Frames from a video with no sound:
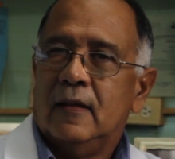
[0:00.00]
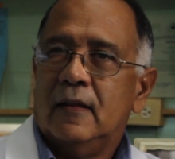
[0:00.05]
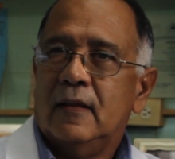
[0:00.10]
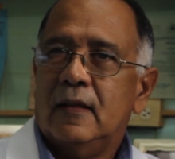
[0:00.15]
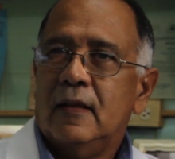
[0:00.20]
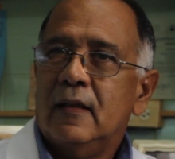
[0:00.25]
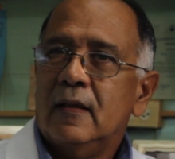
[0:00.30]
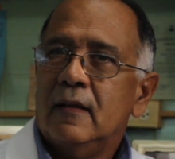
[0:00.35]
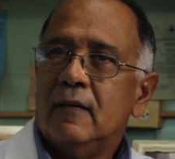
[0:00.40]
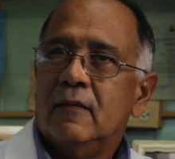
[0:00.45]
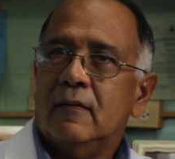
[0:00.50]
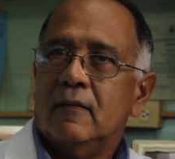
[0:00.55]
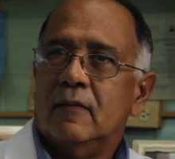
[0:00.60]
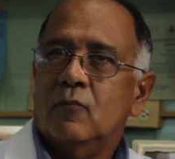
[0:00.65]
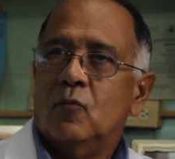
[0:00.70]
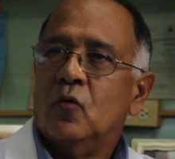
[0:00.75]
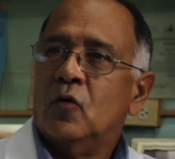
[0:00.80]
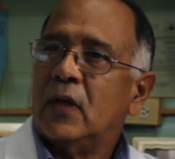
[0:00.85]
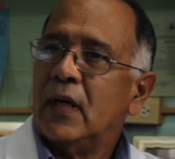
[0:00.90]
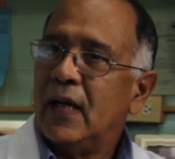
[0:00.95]
Y
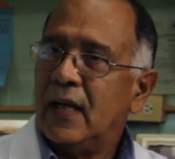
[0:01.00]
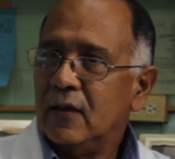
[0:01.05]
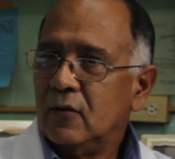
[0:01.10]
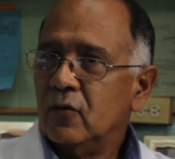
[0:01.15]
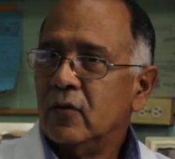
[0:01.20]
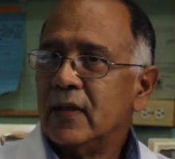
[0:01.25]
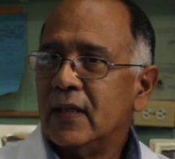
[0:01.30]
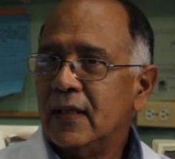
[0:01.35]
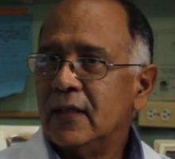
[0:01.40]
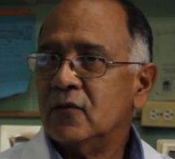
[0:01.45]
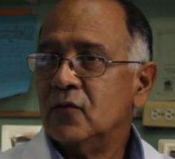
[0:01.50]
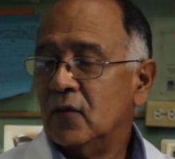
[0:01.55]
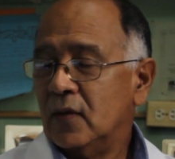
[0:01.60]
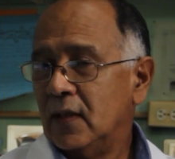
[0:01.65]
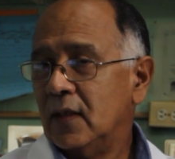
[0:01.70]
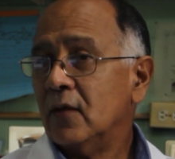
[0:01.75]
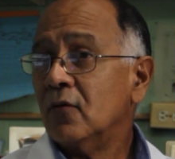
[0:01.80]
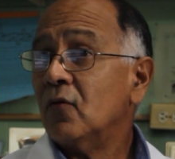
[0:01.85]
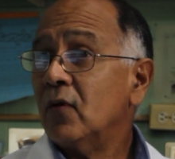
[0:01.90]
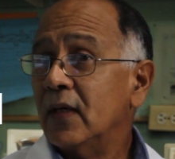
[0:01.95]
busqué algo
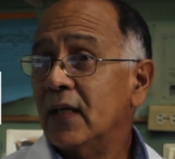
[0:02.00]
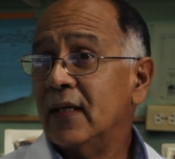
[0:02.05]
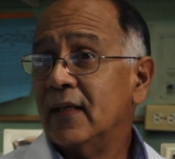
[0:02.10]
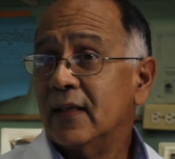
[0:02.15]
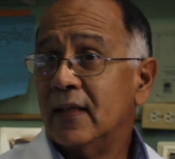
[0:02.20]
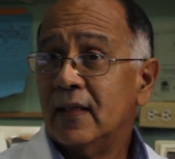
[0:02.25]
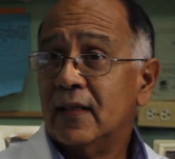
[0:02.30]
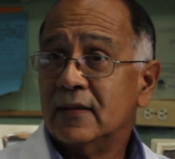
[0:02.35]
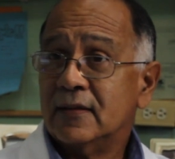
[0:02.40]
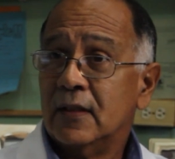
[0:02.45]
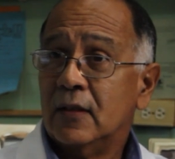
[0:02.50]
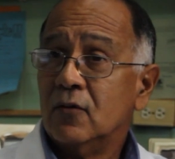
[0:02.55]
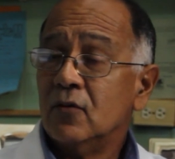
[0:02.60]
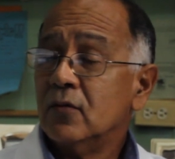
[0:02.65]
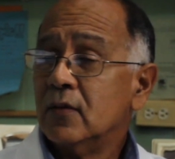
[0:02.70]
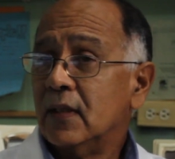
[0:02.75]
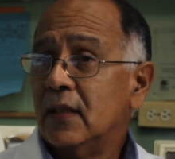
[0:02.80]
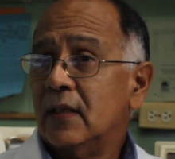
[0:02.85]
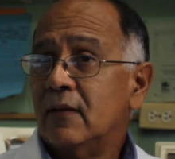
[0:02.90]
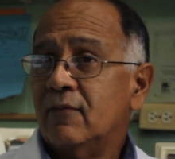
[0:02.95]
relacionado con el área de la
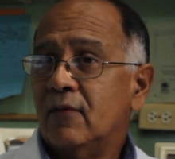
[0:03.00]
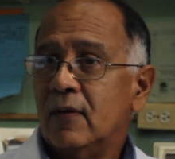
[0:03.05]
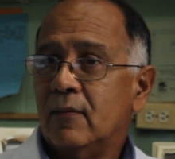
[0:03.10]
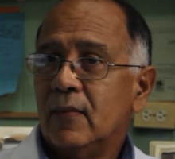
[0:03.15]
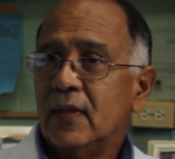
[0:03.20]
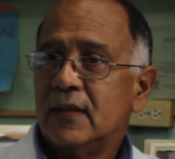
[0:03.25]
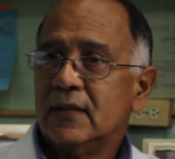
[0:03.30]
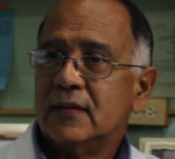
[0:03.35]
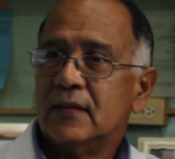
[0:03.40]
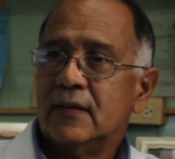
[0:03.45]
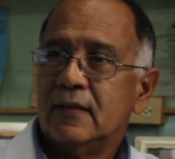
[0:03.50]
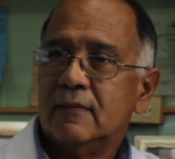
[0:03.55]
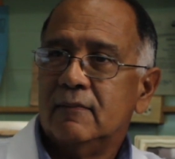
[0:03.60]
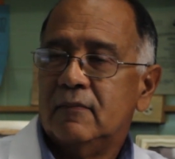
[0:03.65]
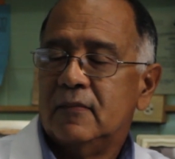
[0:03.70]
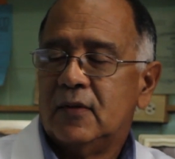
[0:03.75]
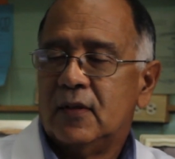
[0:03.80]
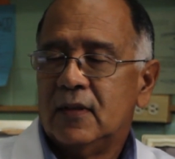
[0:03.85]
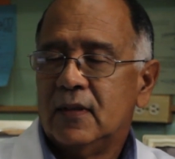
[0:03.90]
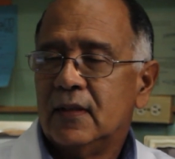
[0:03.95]
salud, que es la farmacia.
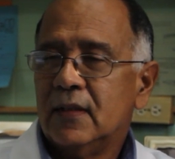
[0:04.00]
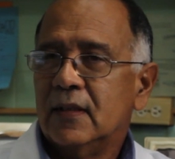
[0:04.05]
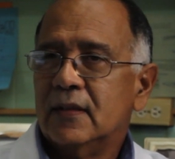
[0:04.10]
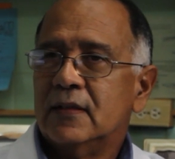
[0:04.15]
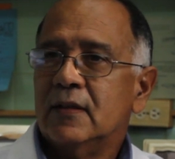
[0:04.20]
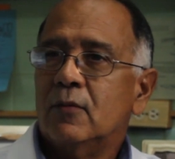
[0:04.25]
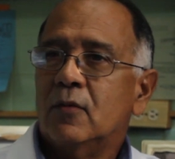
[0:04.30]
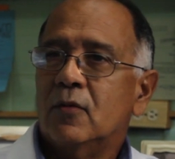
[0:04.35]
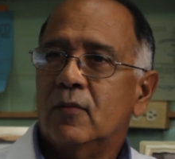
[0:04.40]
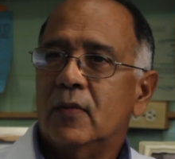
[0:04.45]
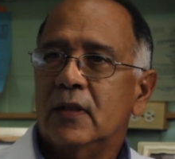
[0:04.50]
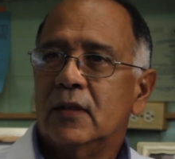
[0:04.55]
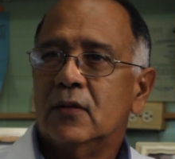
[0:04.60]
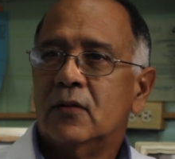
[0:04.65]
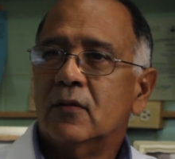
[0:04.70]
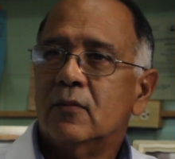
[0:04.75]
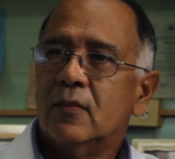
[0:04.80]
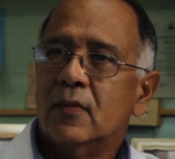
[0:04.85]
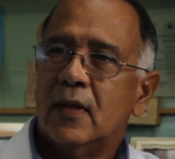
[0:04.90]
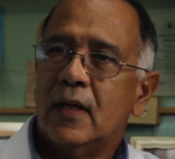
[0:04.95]
Entonces en ese
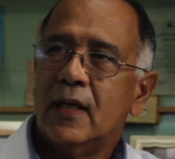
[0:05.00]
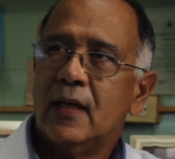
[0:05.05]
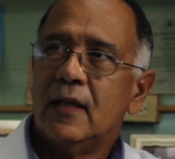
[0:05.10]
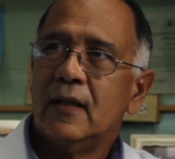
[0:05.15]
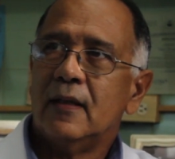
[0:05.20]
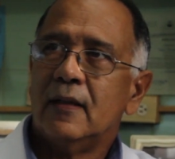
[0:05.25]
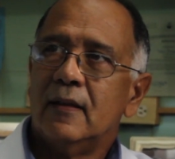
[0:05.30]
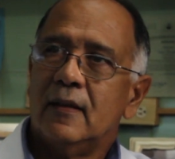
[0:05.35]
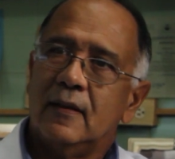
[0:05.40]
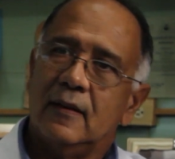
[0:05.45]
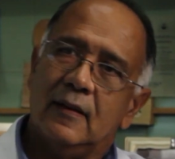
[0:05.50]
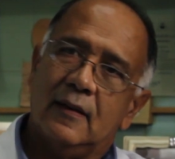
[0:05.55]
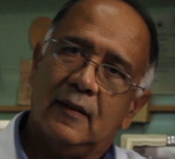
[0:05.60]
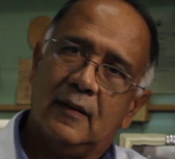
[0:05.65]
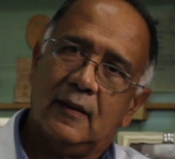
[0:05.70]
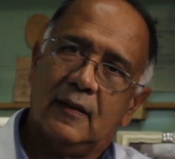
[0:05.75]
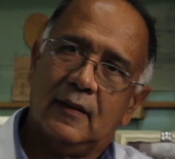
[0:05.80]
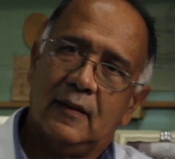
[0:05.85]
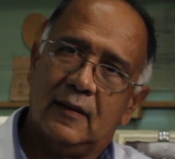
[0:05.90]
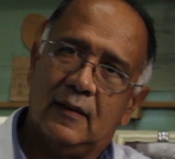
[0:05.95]
momento me
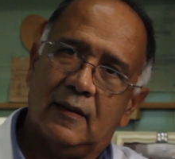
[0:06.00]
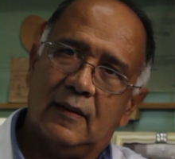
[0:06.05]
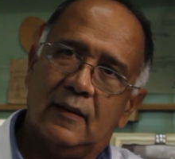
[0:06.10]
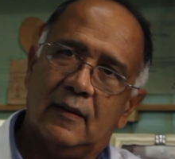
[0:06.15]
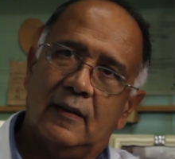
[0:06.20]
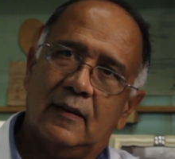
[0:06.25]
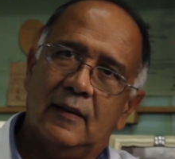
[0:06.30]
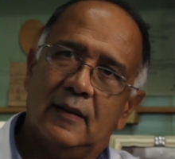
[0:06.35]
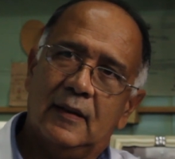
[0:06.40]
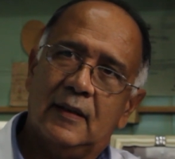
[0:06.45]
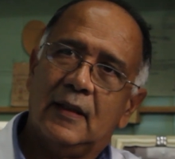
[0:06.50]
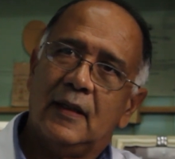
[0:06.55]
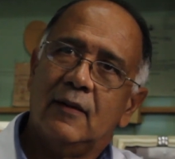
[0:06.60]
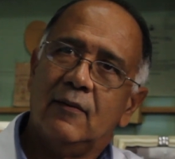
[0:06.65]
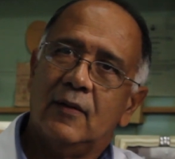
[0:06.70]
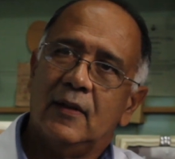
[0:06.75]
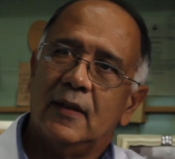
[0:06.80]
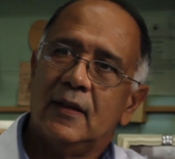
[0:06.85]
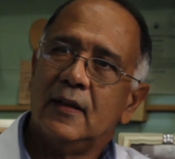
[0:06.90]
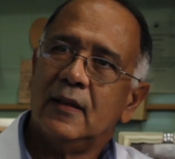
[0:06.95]
eh,
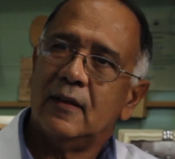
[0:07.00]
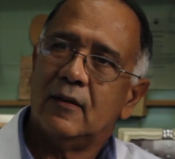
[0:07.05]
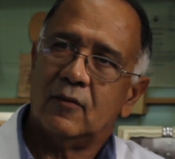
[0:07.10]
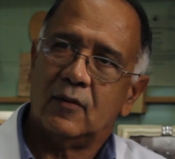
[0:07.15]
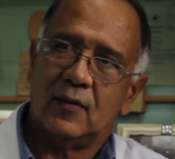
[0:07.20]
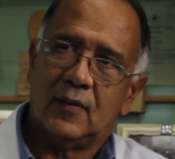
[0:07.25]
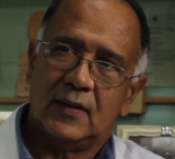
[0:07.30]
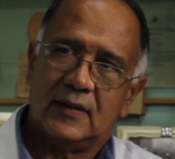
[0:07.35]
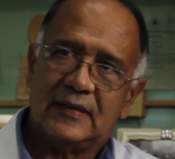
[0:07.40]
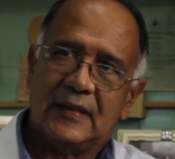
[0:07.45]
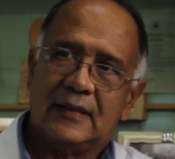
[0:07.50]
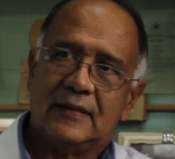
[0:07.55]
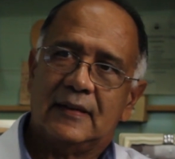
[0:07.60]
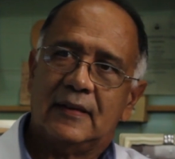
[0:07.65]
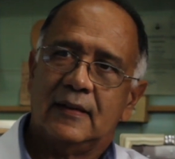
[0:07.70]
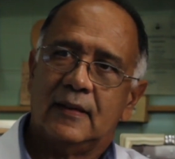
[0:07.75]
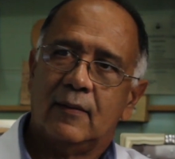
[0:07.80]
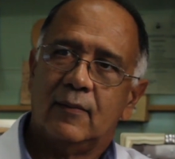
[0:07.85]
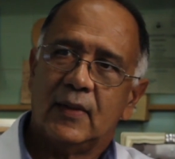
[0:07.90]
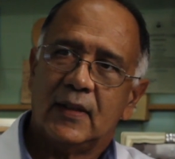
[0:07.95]
inscribí en la Universidad
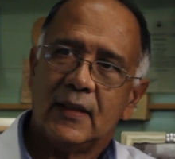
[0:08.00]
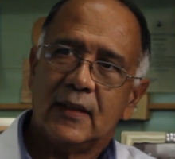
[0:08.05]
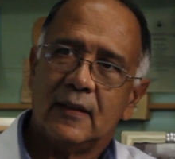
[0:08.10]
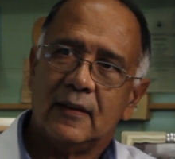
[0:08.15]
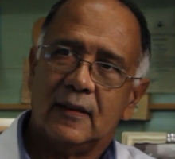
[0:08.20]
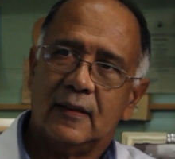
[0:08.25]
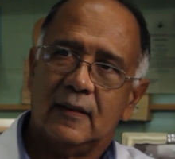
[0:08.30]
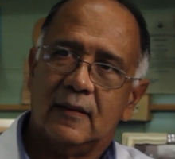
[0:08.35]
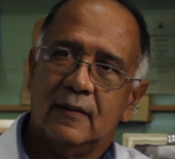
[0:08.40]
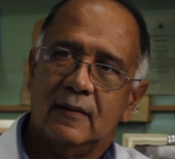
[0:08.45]
Santa María.